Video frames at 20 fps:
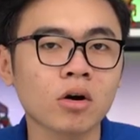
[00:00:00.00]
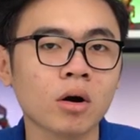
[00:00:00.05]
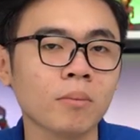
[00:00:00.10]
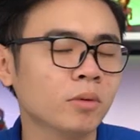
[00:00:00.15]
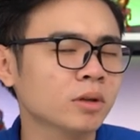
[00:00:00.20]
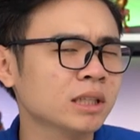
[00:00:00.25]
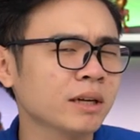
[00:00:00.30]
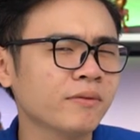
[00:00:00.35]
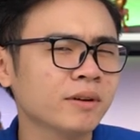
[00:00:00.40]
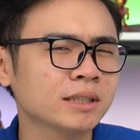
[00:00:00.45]
có
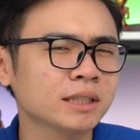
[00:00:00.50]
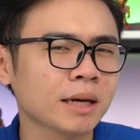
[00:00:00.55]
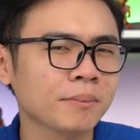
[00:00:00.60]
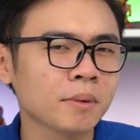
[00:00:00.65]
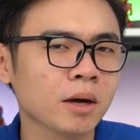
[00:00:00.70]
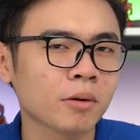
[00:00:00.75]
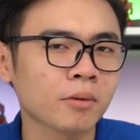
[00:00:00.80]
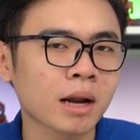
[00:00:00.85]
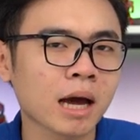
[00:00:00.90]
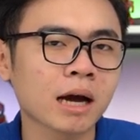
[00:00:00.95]
100%
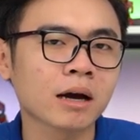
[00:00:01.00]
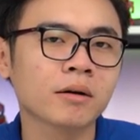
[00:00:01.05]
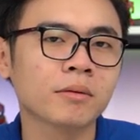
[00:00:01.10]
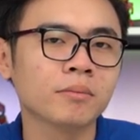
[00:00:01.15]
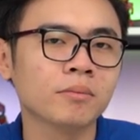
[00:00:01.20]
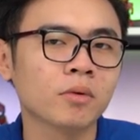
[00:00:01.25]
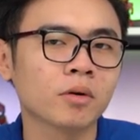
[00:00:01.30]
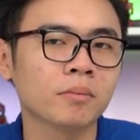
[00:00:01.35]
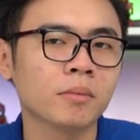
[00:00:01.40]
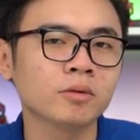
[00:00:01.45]
hiệu năng
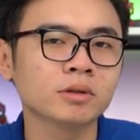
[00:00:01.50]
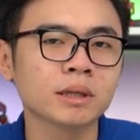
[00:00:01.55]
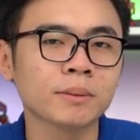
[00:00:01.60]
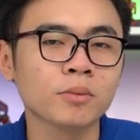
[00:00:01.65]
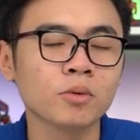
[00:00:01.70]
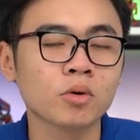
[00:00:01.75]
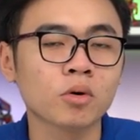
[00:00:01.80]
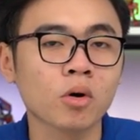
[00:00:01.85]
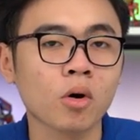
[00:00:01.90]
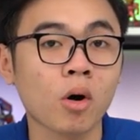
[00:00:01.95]
một mẫu
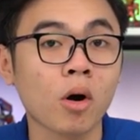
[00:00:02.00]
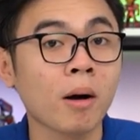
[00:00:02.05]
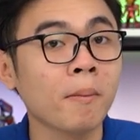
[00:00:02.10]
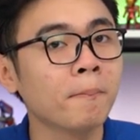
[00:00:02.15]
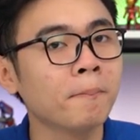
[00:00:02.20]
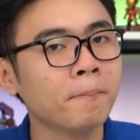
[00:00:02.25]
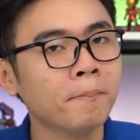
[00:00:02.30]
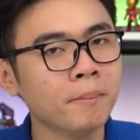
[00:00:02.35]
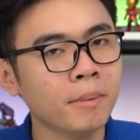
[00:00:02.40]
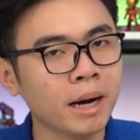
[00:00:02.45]
CPU có
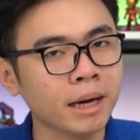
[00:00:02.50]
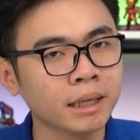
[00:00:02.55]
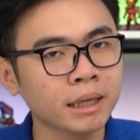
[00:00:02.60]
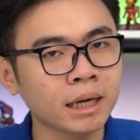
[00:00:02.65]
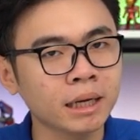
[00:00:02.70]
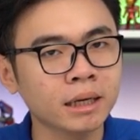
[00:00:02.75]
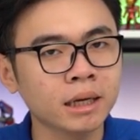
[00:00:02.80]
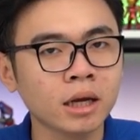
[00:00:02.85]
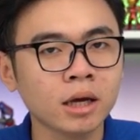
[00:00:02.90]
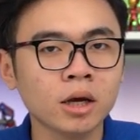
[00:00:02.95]
10
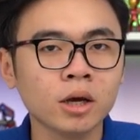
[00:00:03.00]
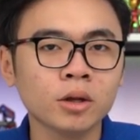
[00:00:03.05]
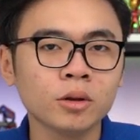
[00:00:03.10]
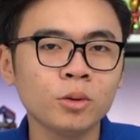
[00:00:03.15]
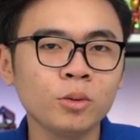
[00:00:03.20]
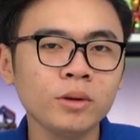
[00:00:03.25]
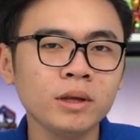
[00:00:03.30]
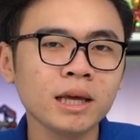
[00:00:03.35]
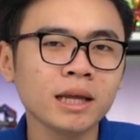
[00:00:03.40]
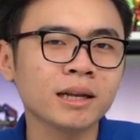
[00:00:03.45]
nhân.
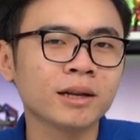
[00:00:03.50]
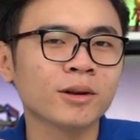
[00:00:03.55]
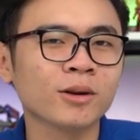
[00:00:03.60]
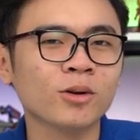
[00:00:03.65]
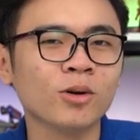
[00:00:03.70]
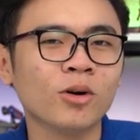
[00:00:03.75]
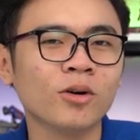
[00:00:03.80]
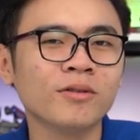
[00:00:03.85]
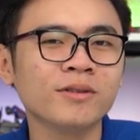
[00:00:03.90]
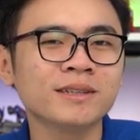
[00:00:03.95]
Tuy nhiên
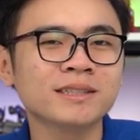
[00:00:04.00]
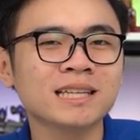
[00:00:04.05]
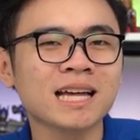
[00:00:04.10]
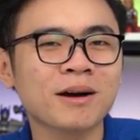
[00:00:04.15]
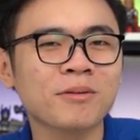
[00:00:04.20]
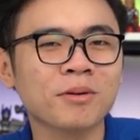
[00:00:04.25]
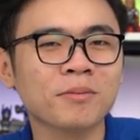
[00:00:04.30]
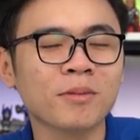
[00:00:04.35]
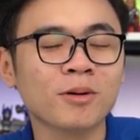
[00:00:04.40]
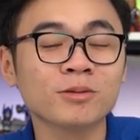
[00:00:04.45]
đối với
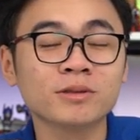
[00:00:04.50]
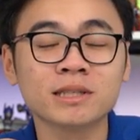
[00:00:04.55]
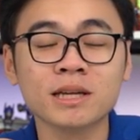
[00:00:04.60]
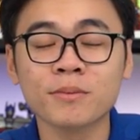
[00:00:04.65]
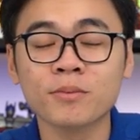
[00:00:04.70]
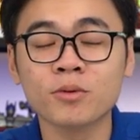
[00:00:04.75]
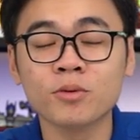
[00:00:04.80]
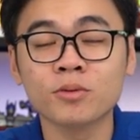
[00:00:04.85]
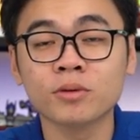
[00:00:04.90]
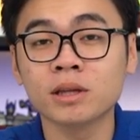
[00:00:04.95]
sang một mẫu
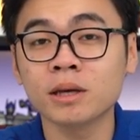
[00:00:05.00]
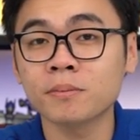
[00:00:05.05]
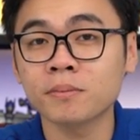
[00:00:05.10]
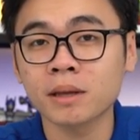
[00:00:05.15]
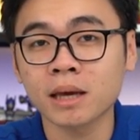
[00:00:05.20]
CPU tiếp